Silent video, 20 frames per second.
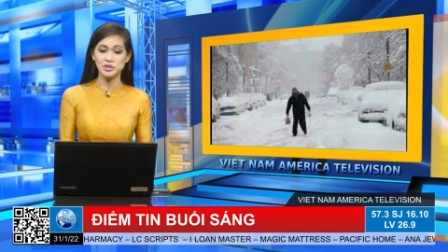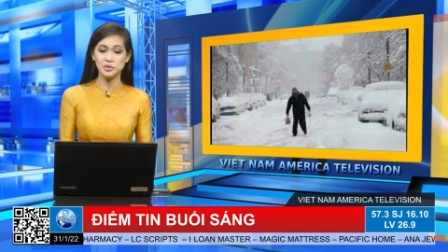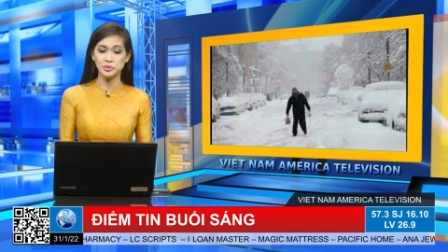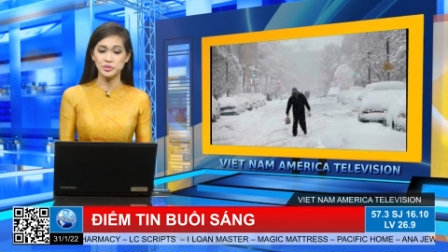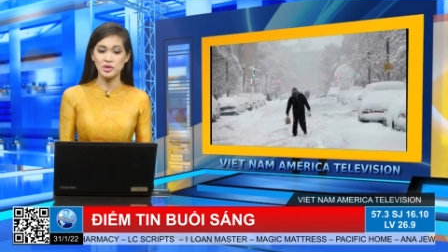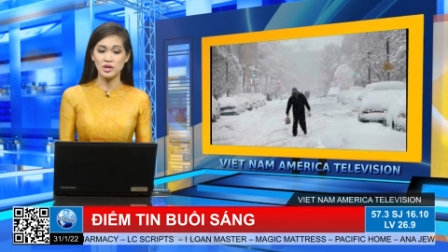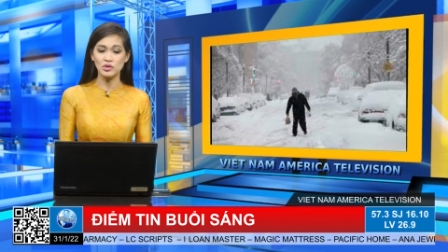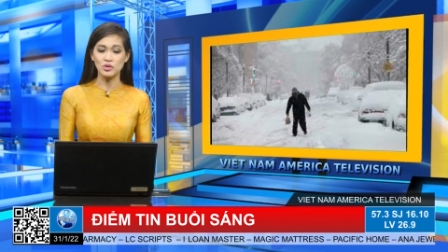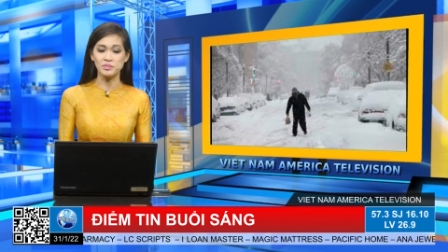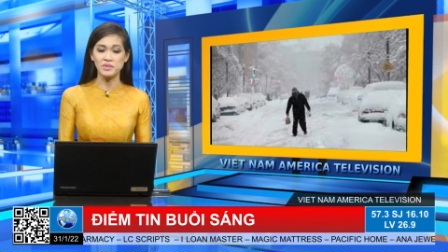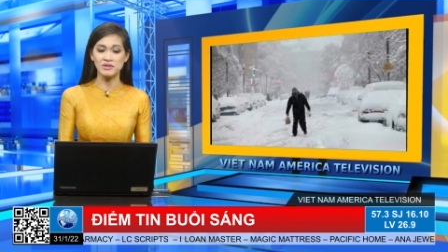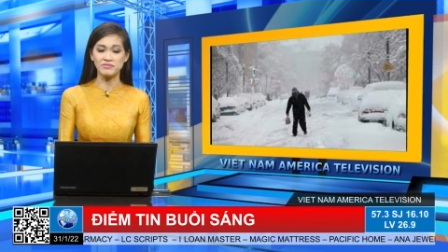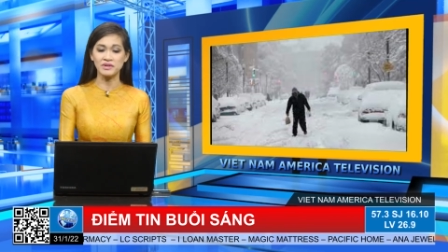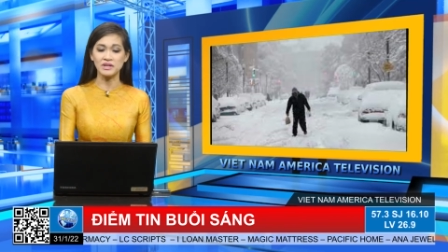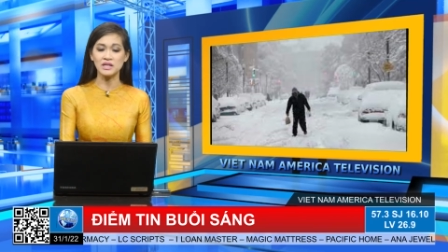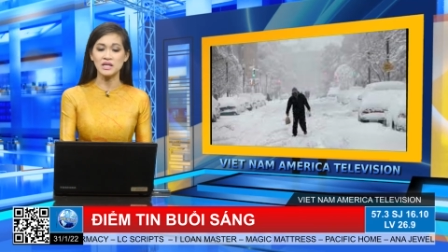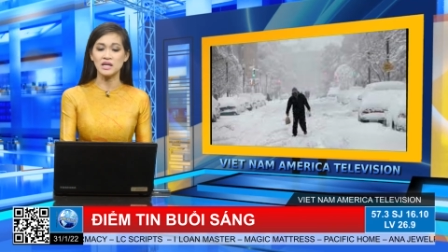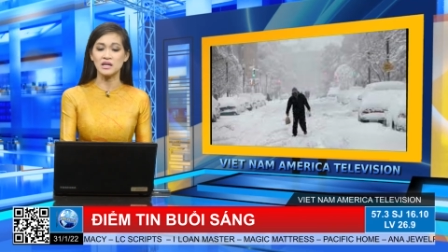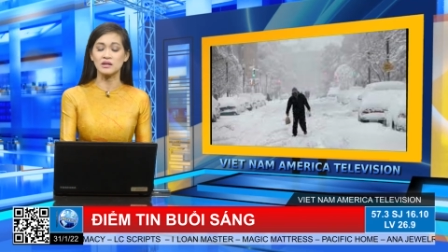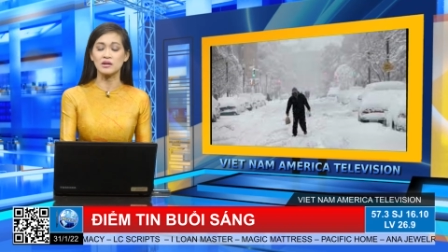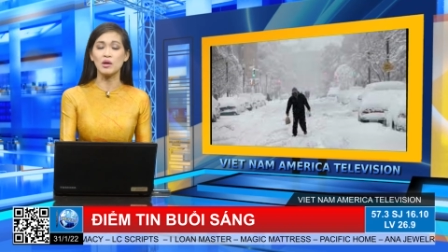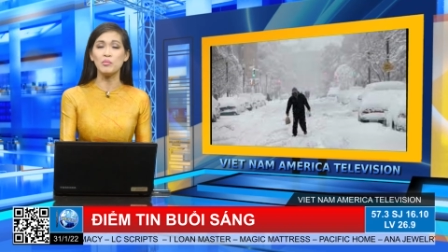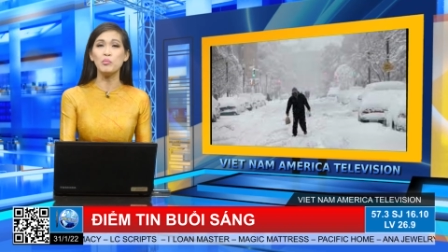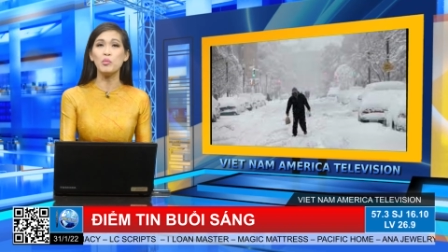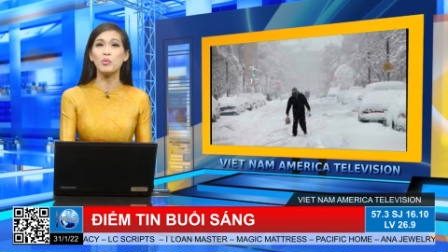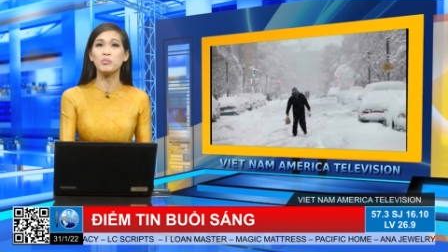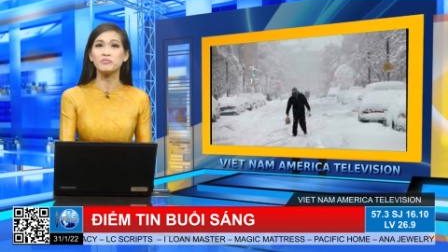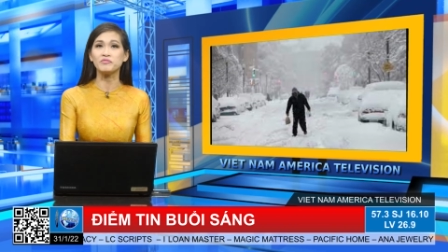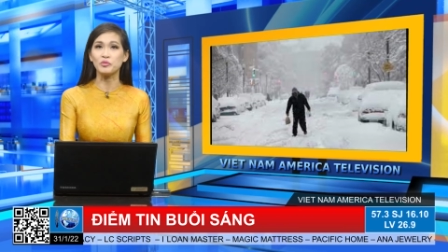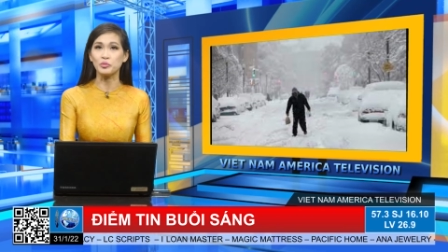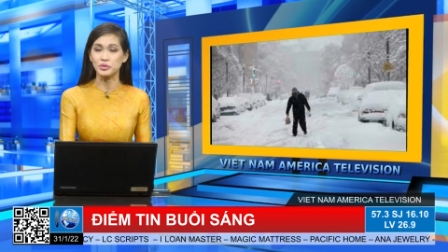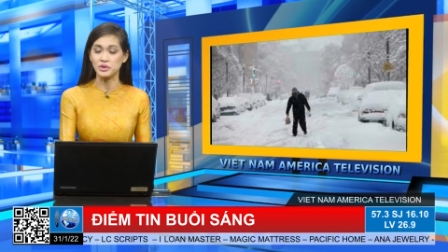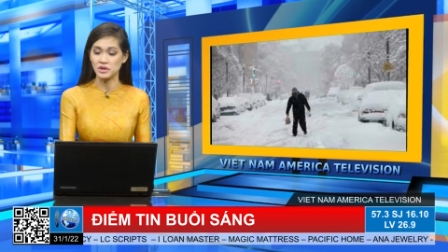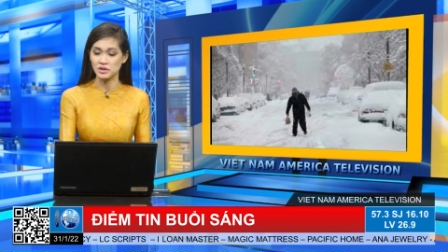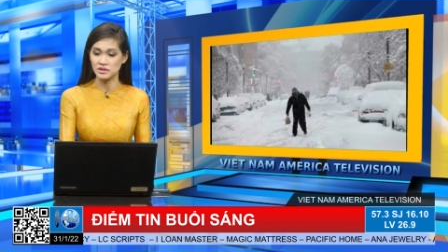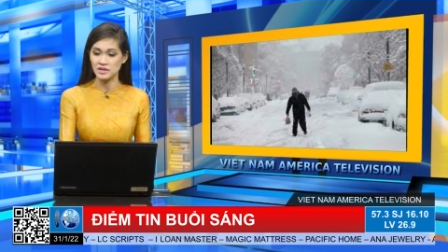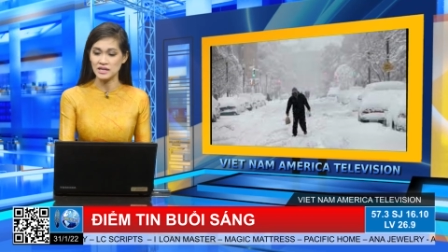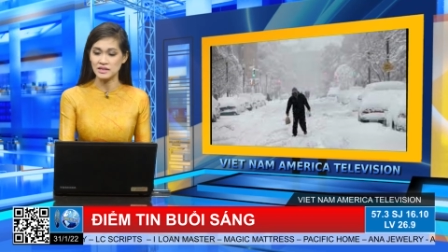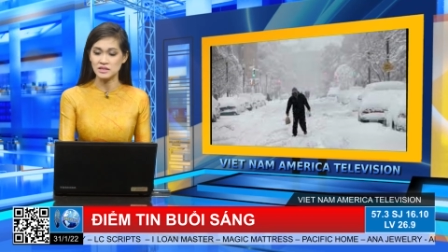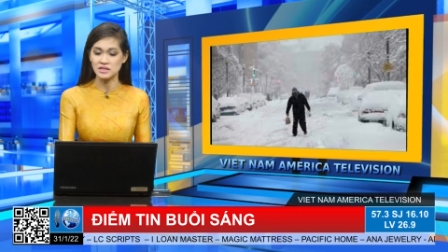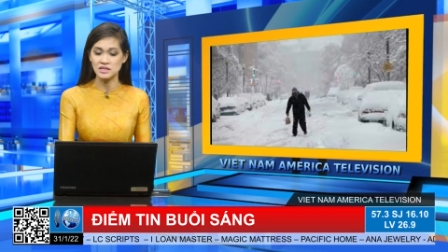New York đã phát hiện có một phụ nữ đã